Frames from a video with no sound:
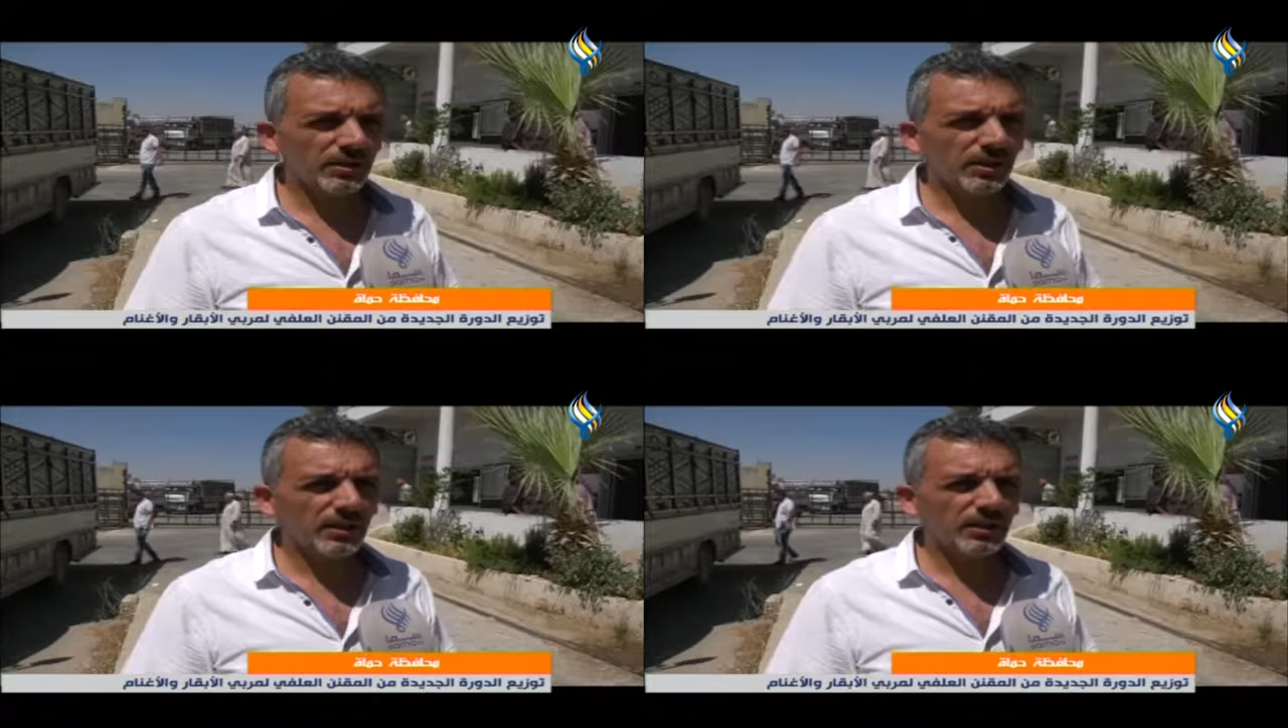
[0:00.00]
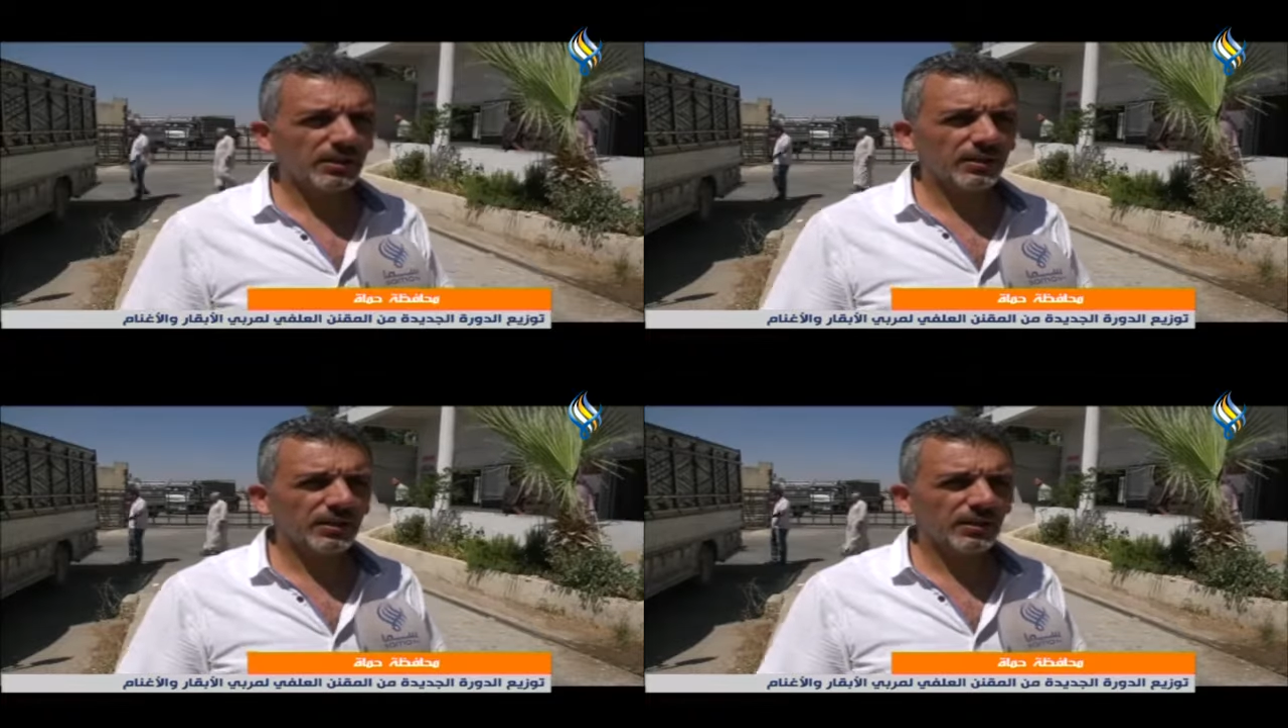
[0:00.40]

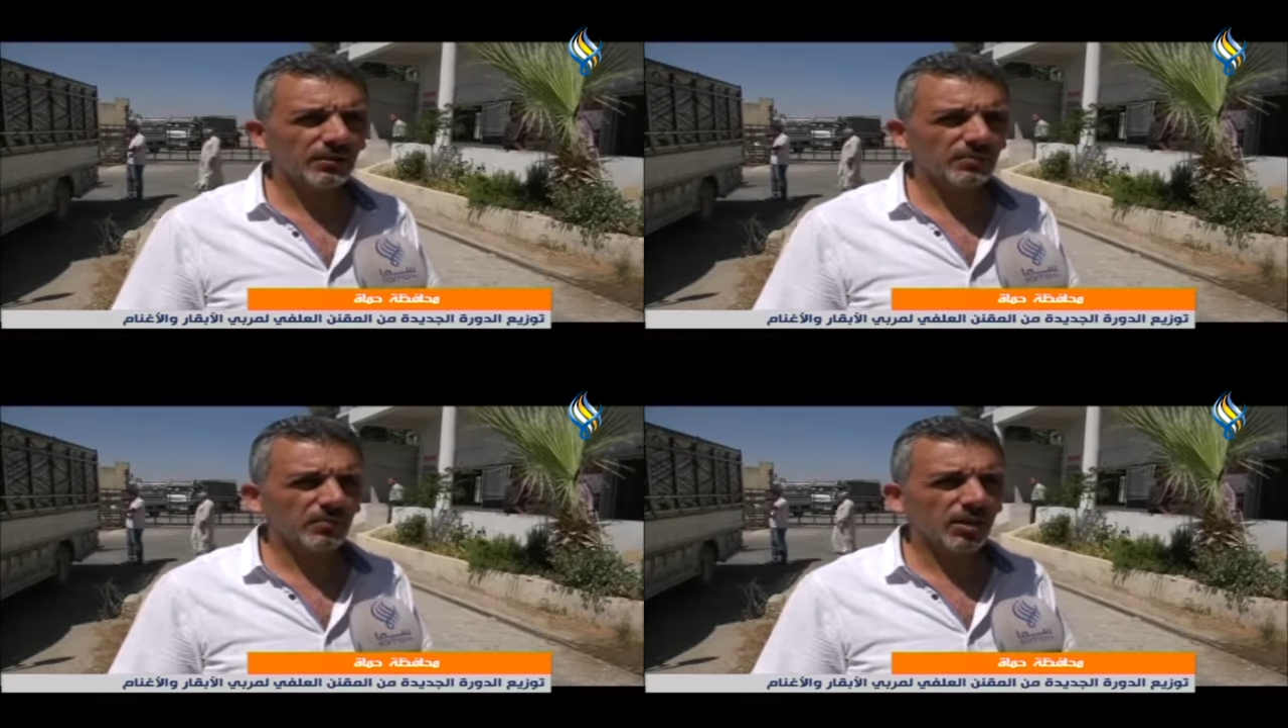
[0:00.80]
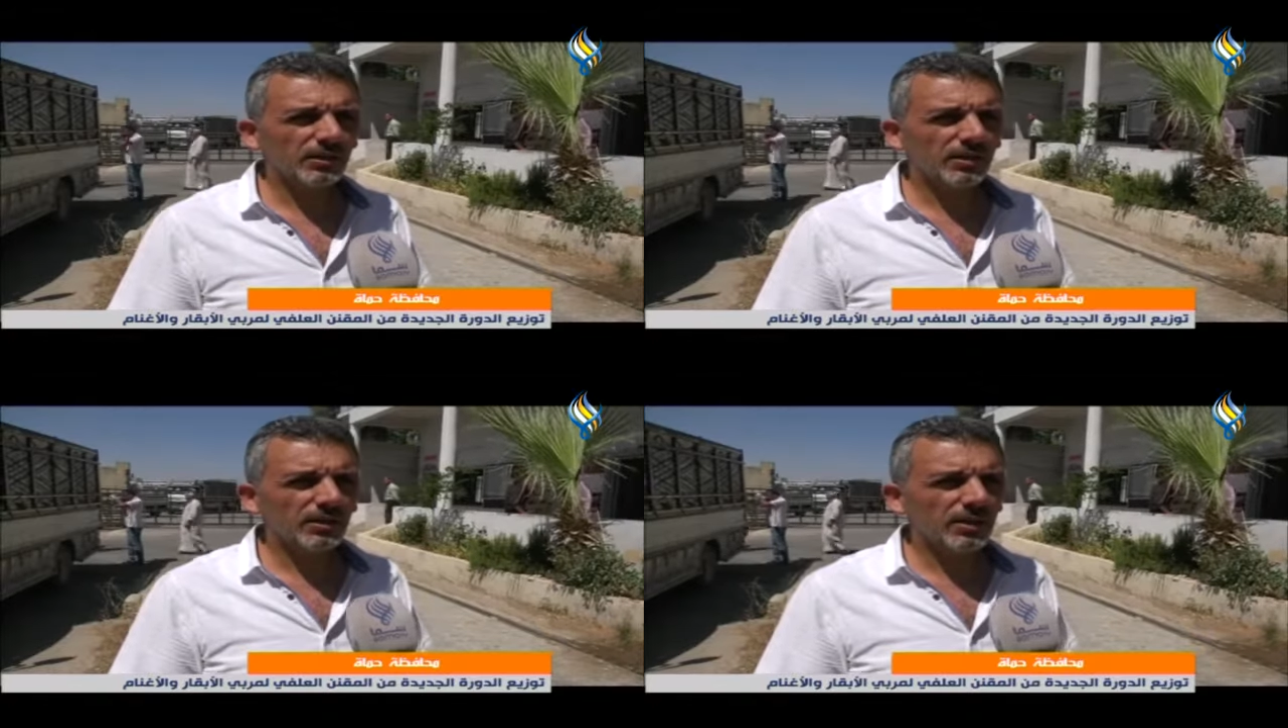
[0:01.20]
عمليا آه،
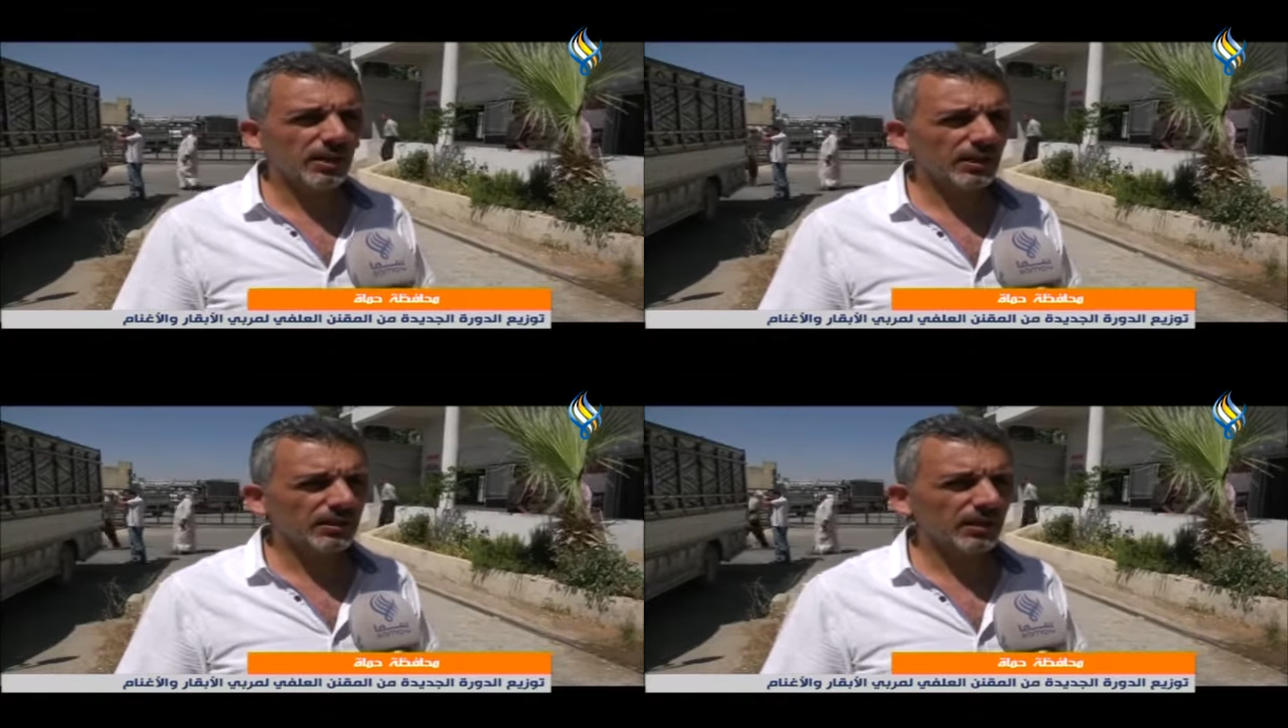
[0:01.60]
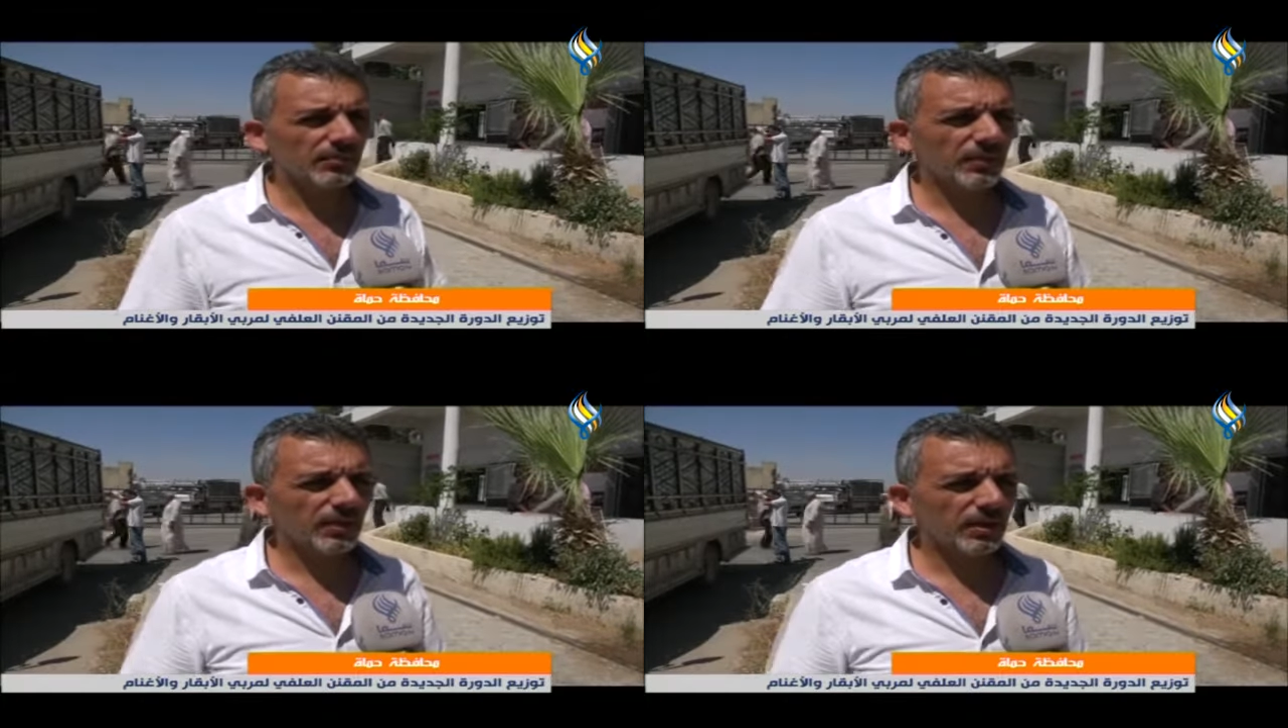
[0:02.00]
مقنن
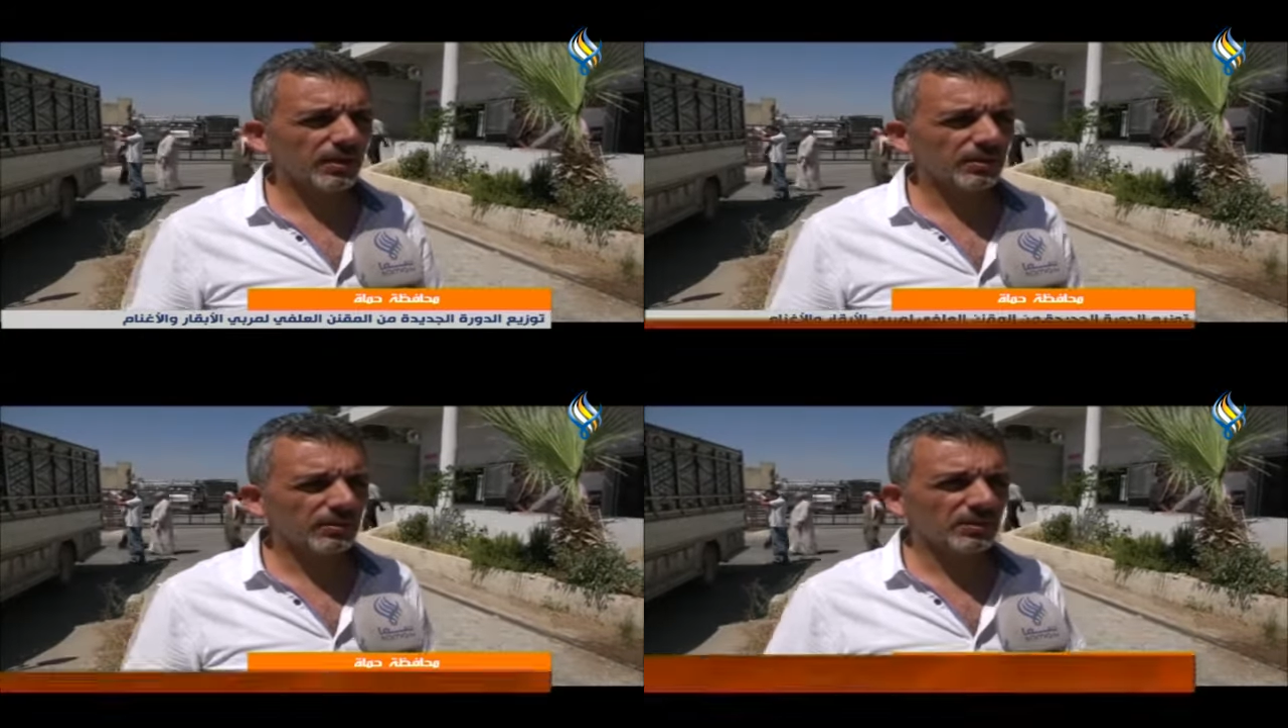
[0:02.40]
الاغنام آه،